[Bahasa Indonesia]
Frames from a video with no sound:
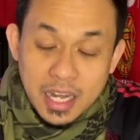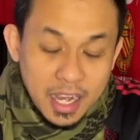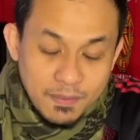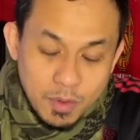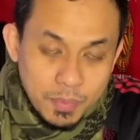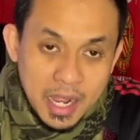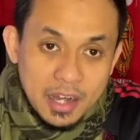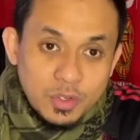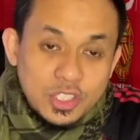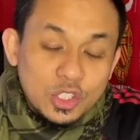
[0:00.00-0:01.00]
akan
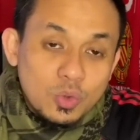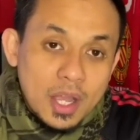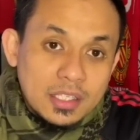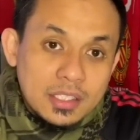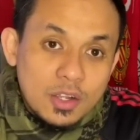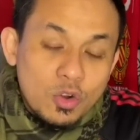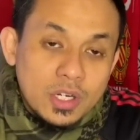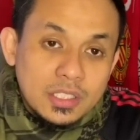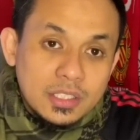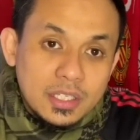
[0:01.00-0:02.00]
mempengaruhi situasi
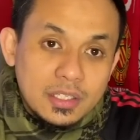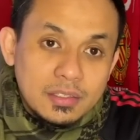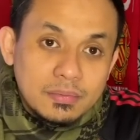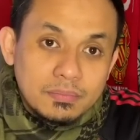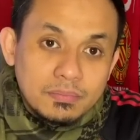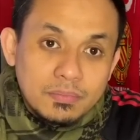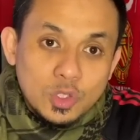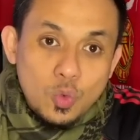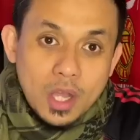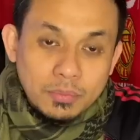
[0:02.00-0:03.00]
kondisi
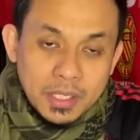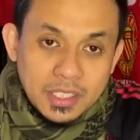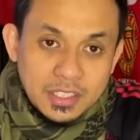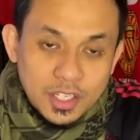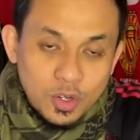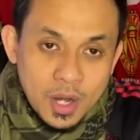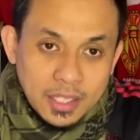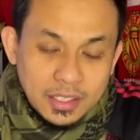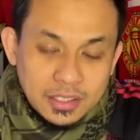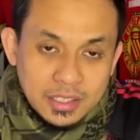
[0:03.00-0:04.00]
squad Manchester
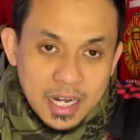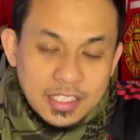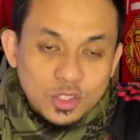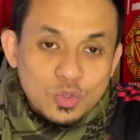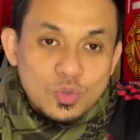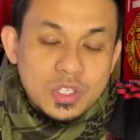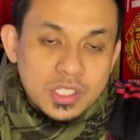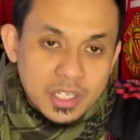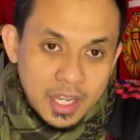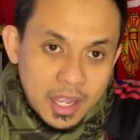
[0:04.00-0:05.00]
United. Salah satu
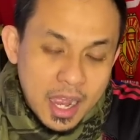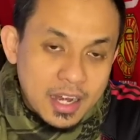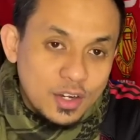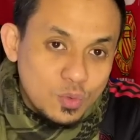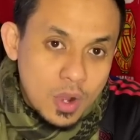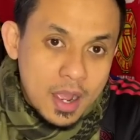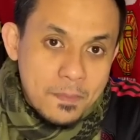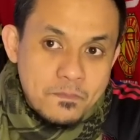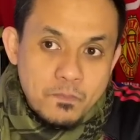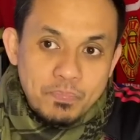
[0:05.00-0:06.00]
kuncinya ada
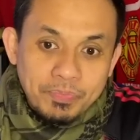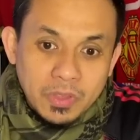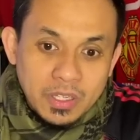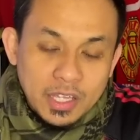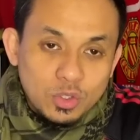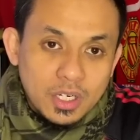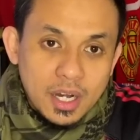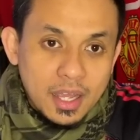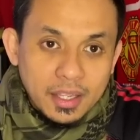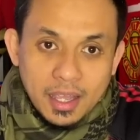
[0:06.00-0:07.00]
dua yaitu
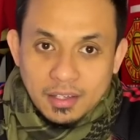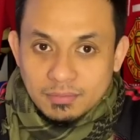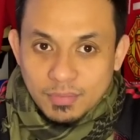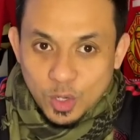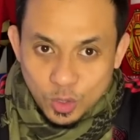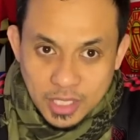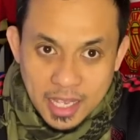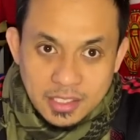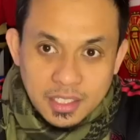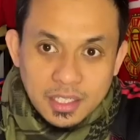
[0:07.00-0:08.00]
adalah ya
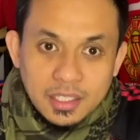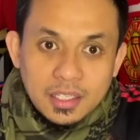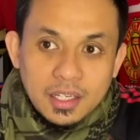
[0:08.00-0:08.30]
rotasi